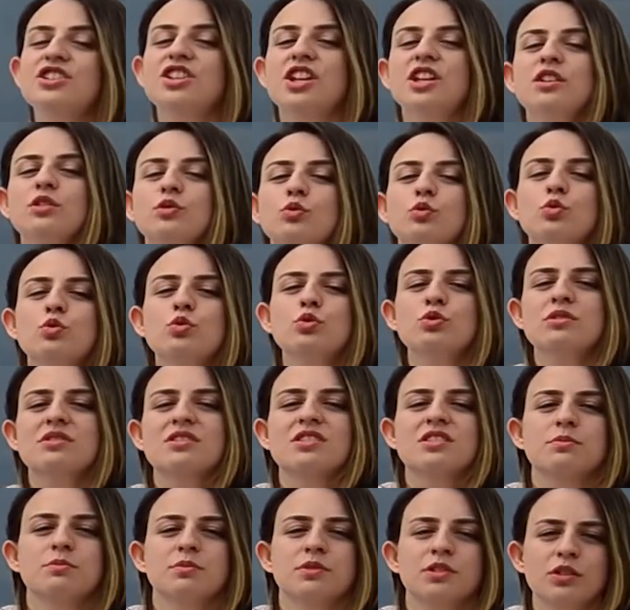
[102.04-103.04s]
şehrin üst
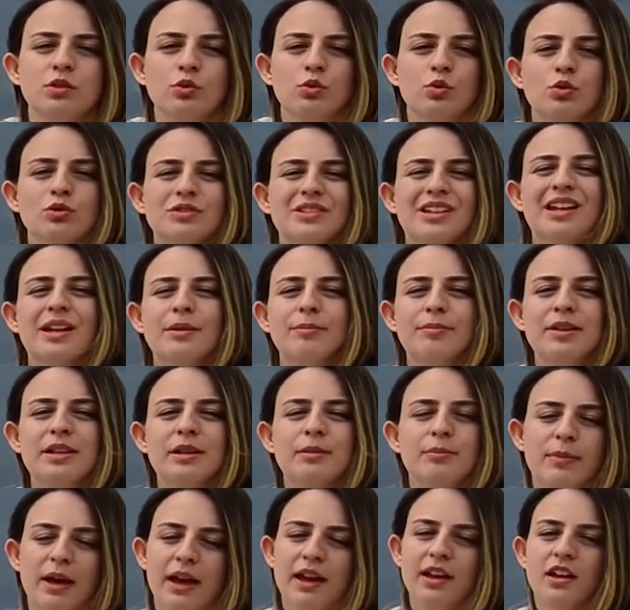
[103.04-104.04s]
kısmını
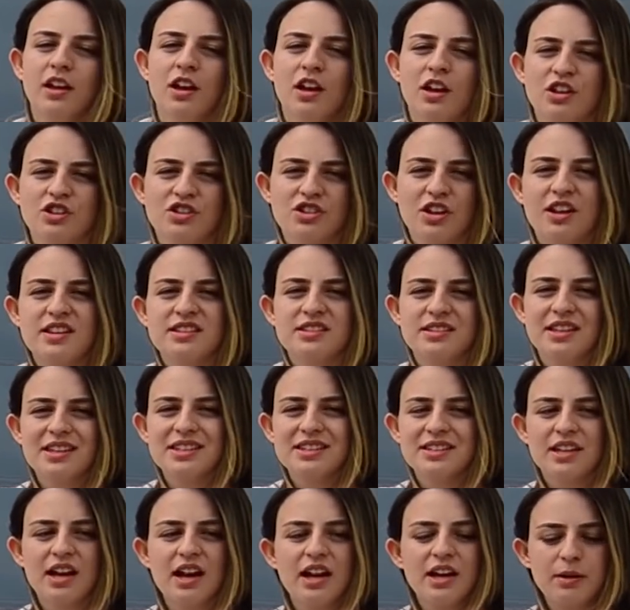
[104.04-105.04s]
kurtarabilme
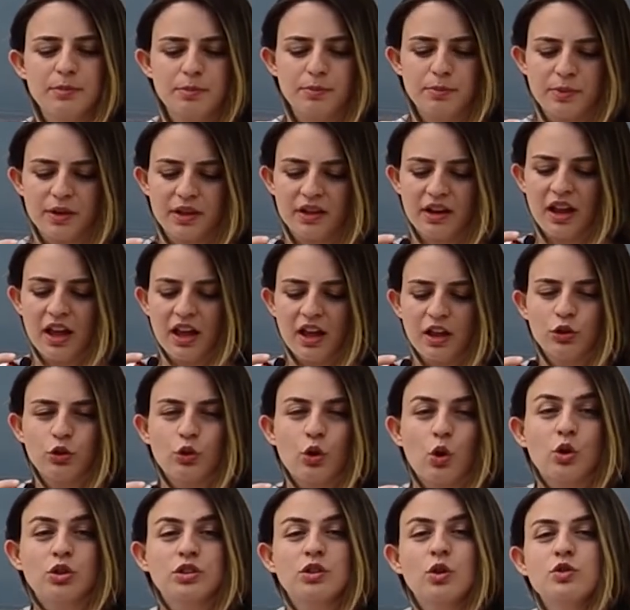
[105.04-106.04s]
şansına sahip bir
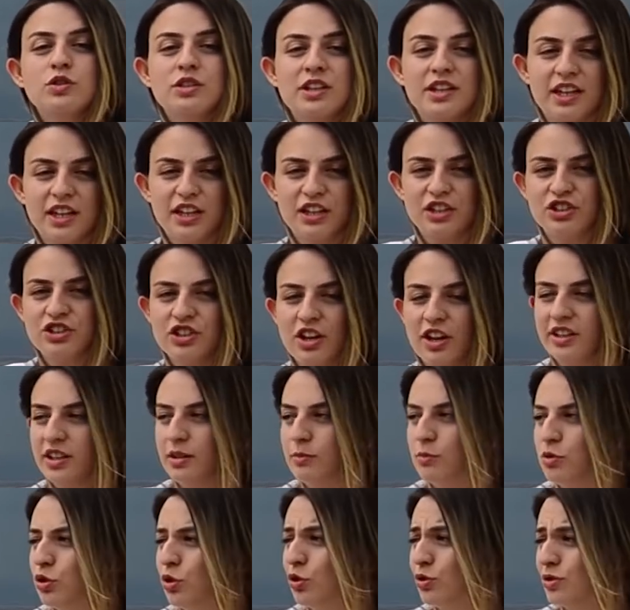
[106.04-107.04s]
nokta üzerine inşa
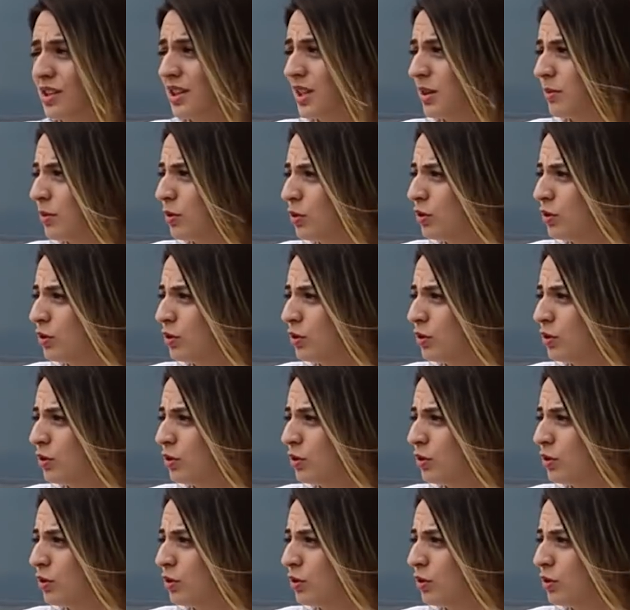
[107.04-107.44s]
edilmiş gözetleme